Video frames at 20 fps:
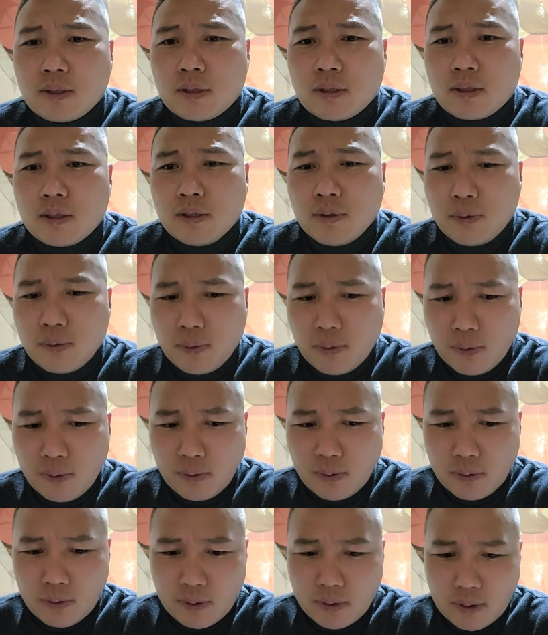
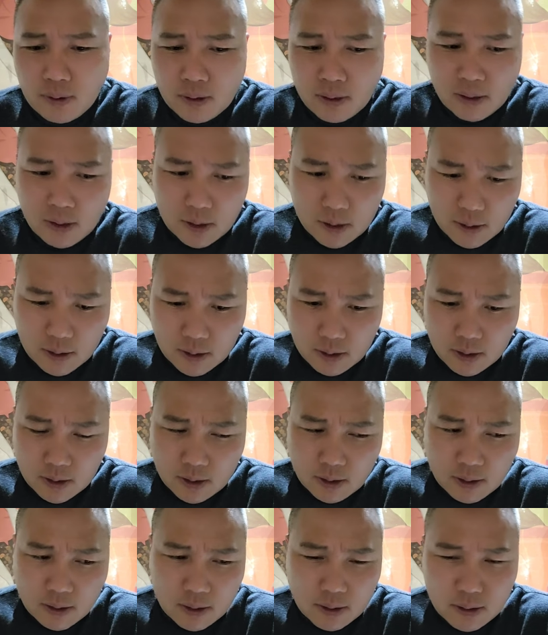그리고
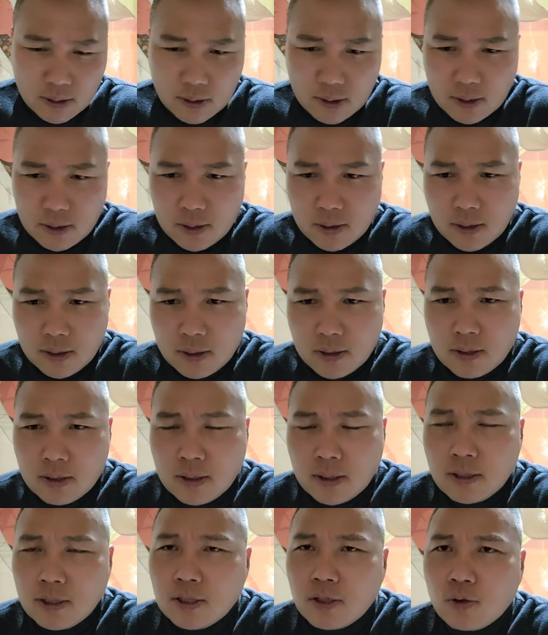그
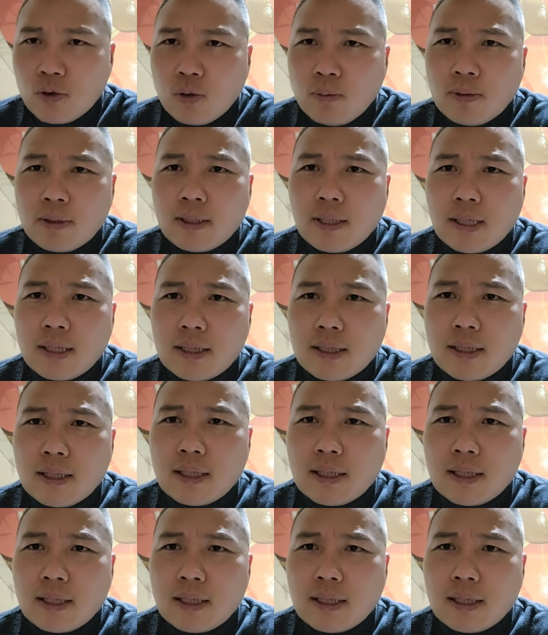진실 규명을 할